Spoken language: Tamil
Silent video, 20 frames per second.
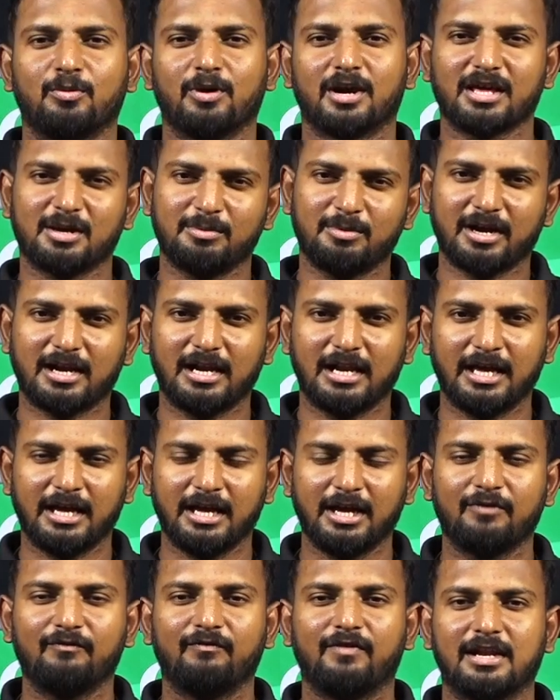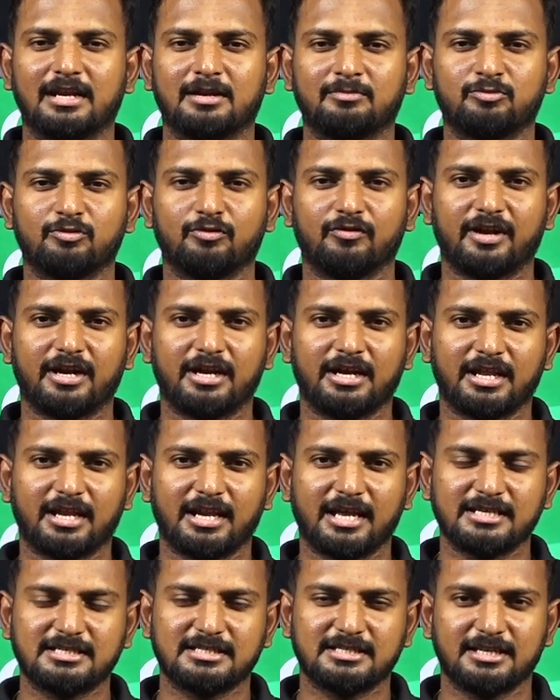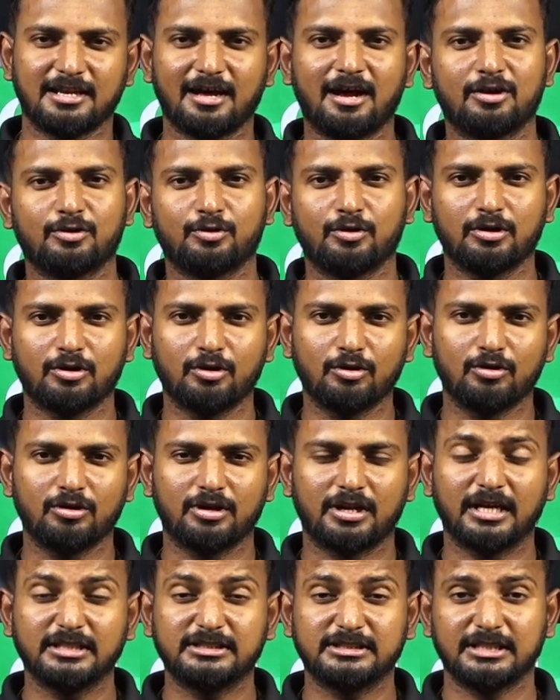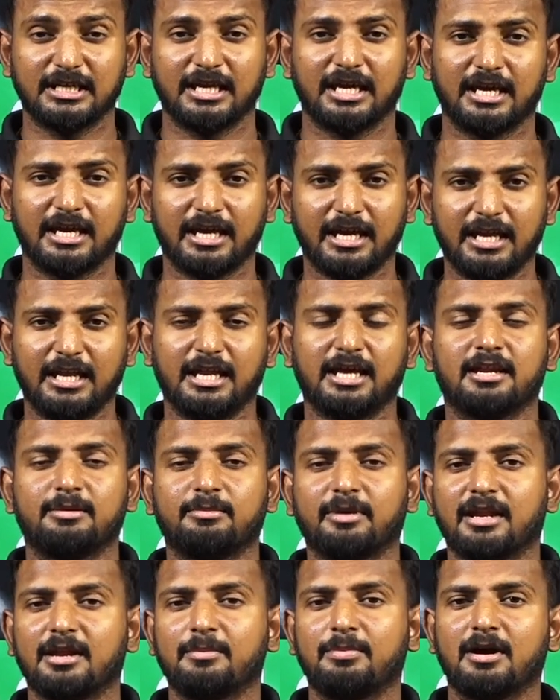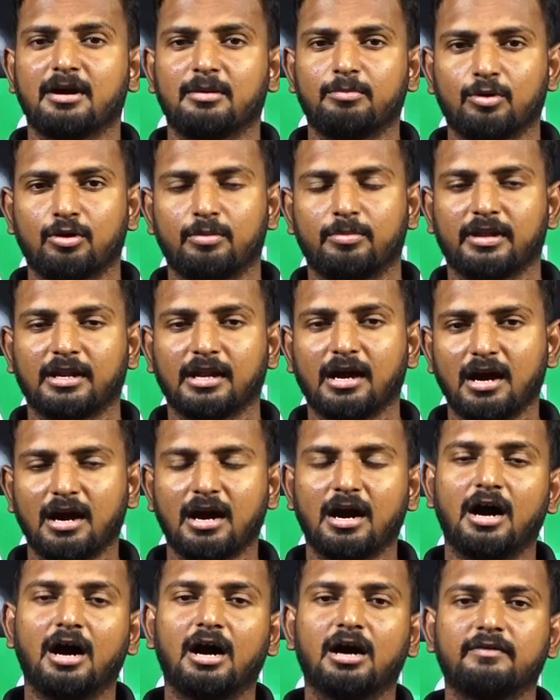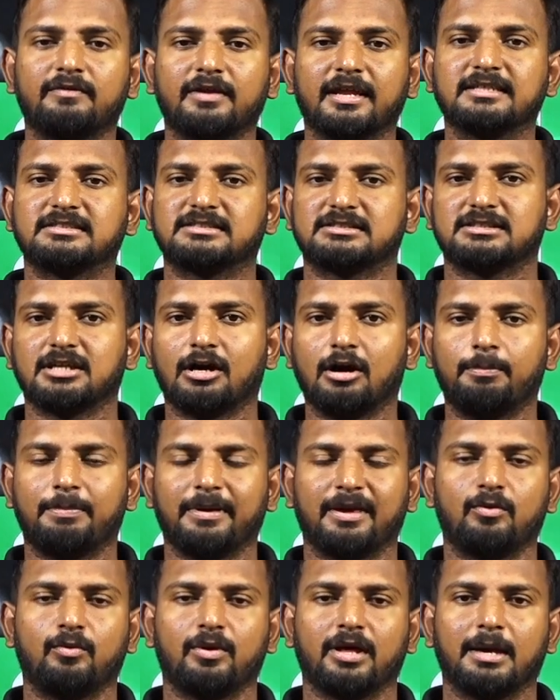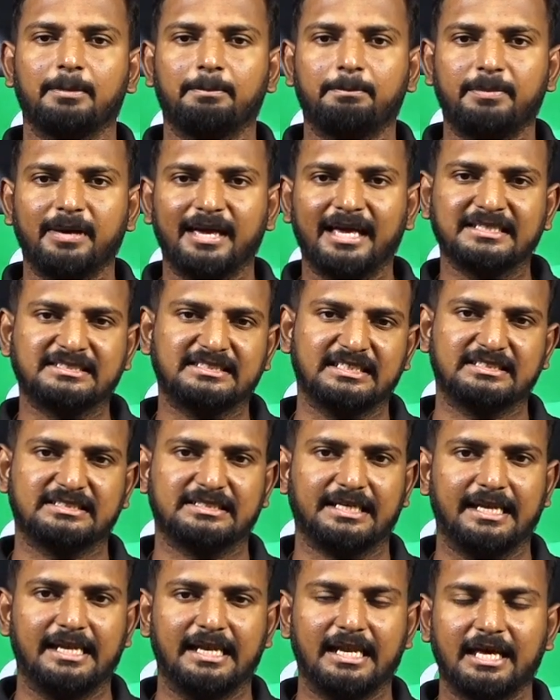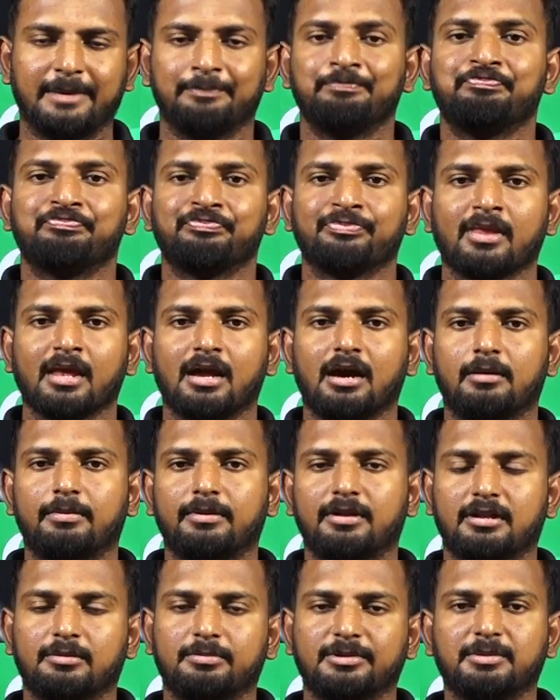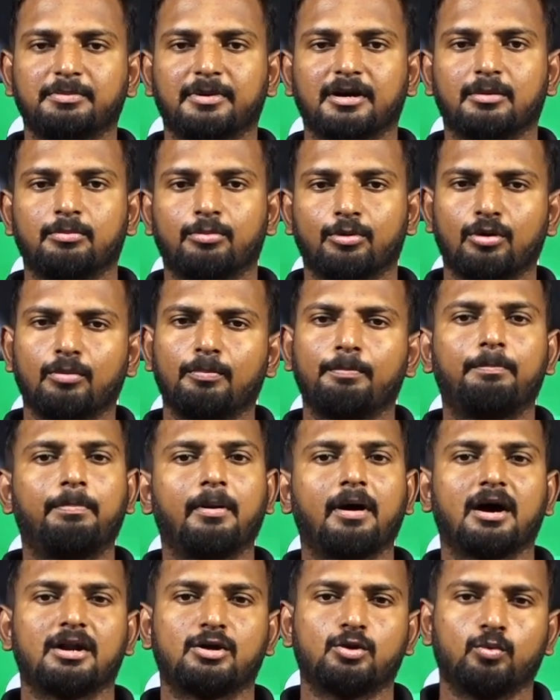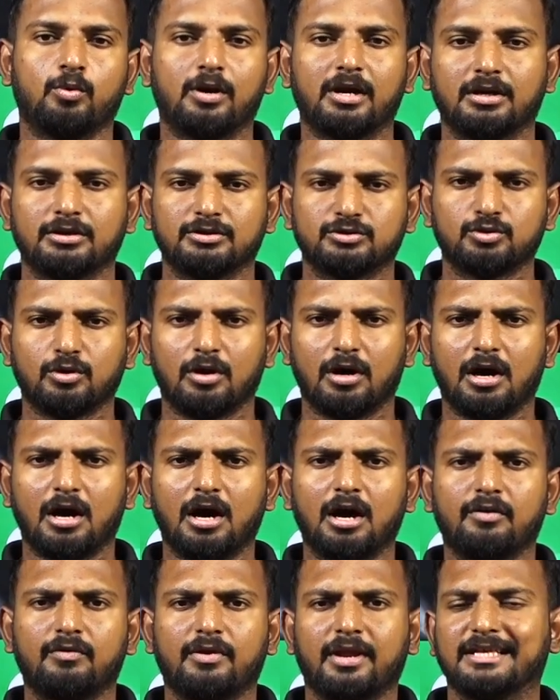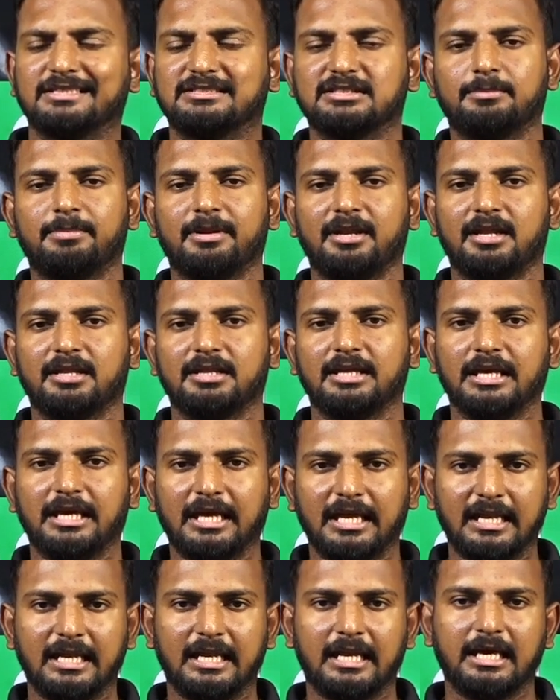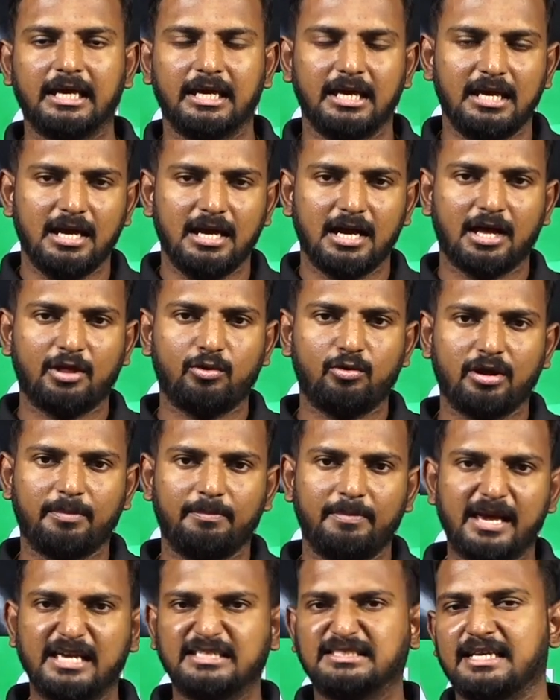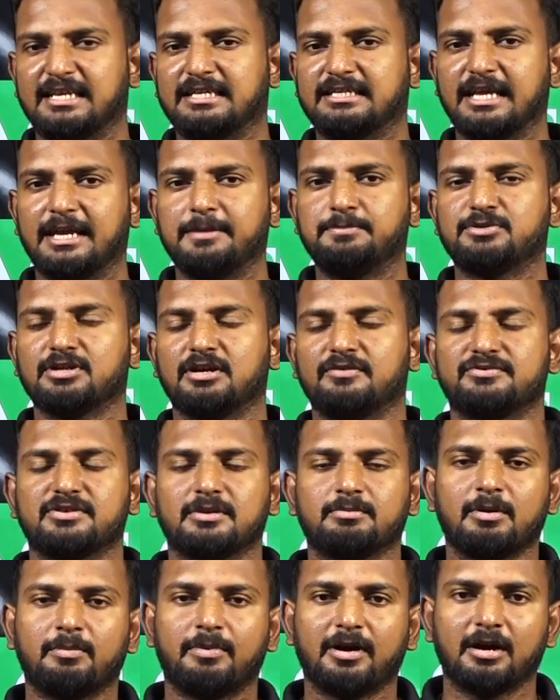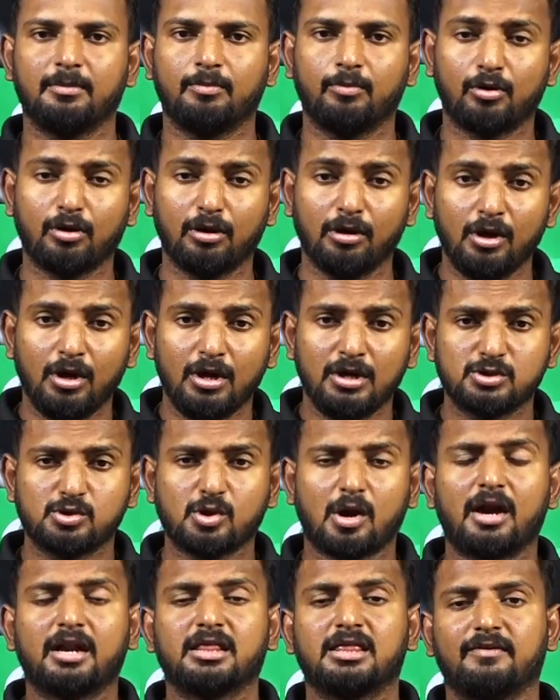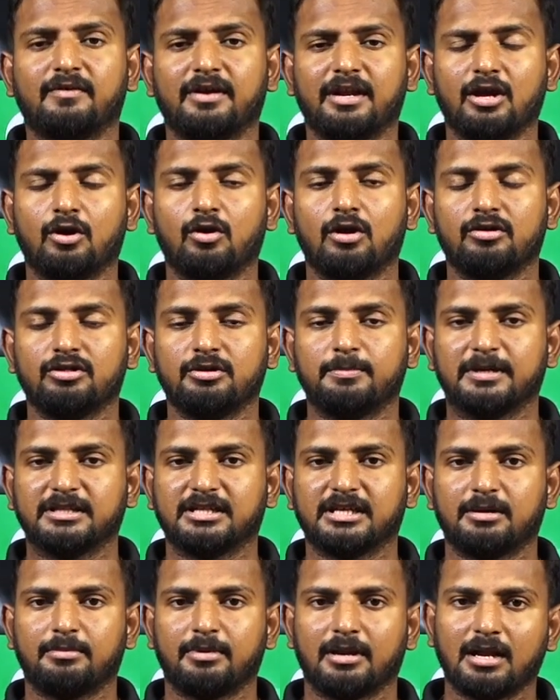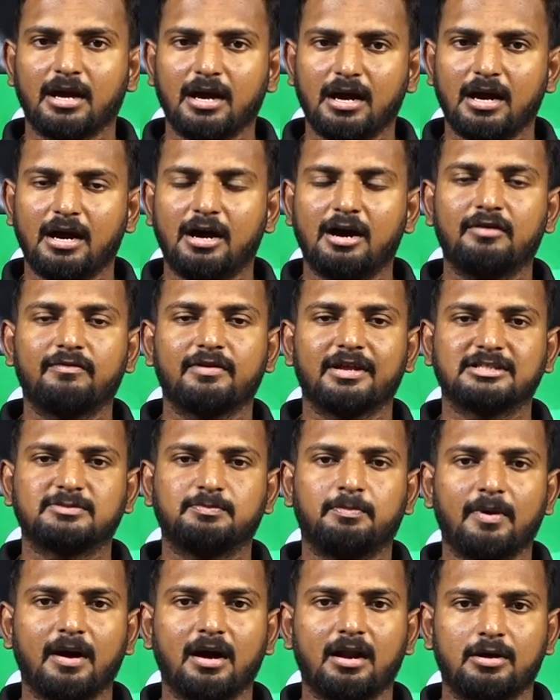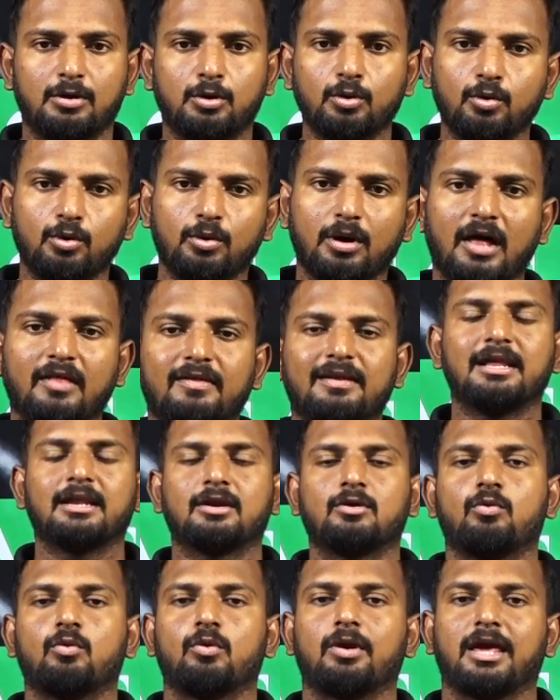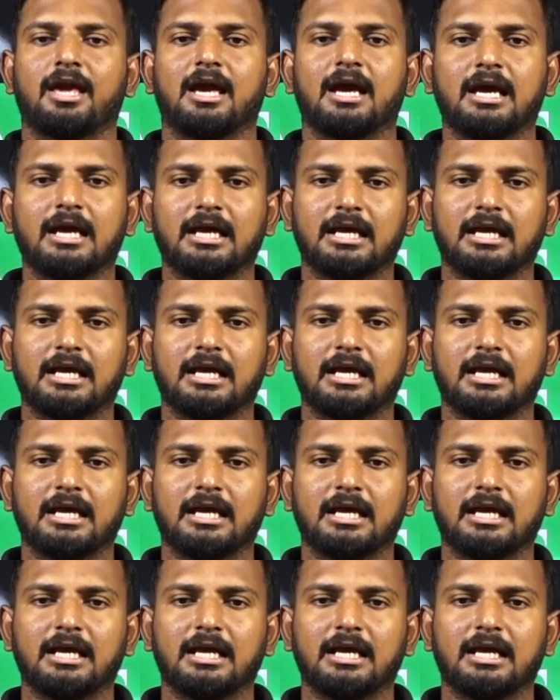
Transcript: வணக்கம் மக்களே வெல்கம் டு வரண்டர் ரேஸ் நான் உங்கள் கோகுல்ராஜ் இன்னைக்கு நம்ம என்ன பார்க்க போகிறோம் அப்படின்னா ஆவரேஜ் டாபிக் உடைய பேசிக்ஸ் என்ன அப்படின்றத பற்றி பார்க்க போகிறோம் பார்ட் ஒன் ஸோ ஆவரேஜ் அப்படின்றது என்ன அதனுடைய பேசிக் டைப்ஸ் ஆஃப் சம்ம பார்க்க போகிறோம் ஸோ அடுத்த வீடியோவில் வந்து பார்த்தீங்க அப்படின்னா ஆவரேஜ் பார்ட் டூ அதில் இருக்கக்கூடிய